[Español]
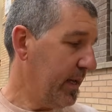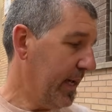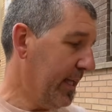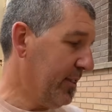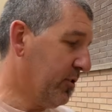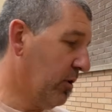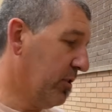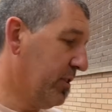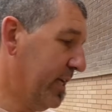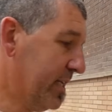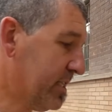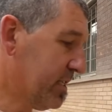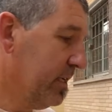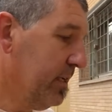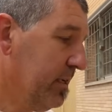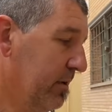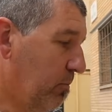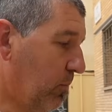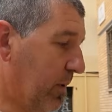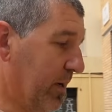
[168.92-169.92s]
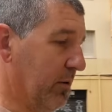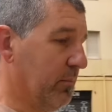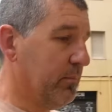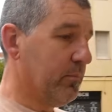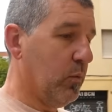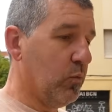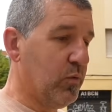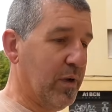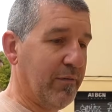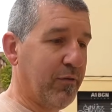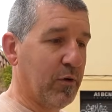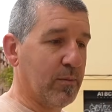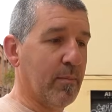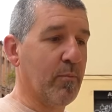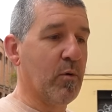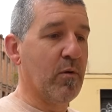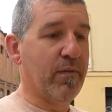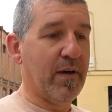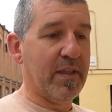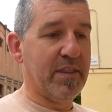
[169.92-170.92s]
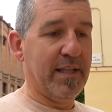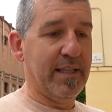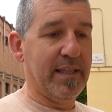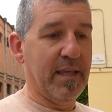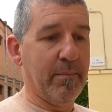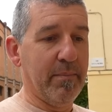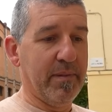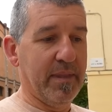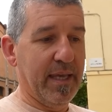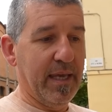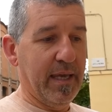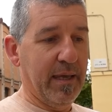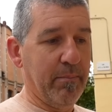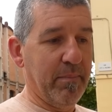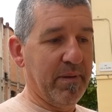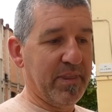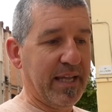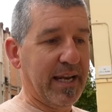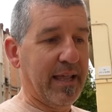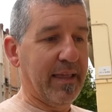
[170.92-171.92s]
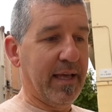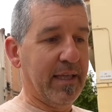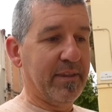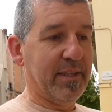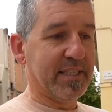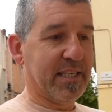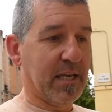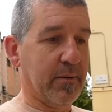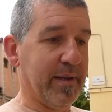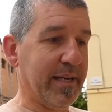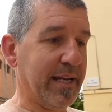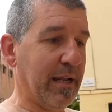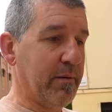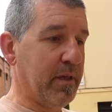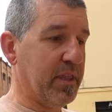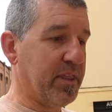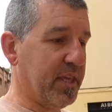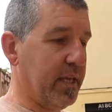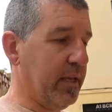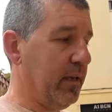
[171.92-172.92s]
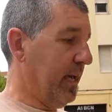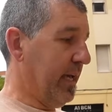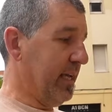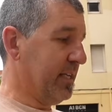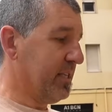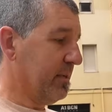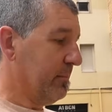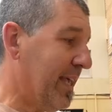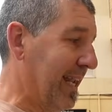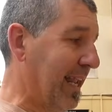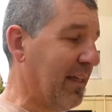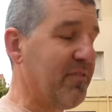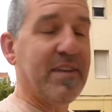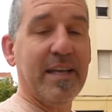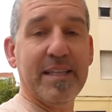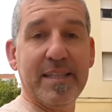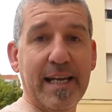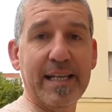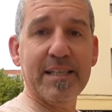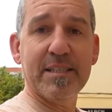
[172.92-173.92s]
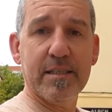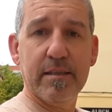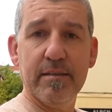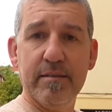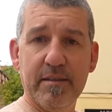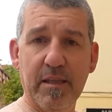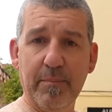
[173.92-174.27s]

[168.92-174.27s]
Entonces, bueno, una forma muy fácil de, empezar a describir la bici es de adelante a atrás.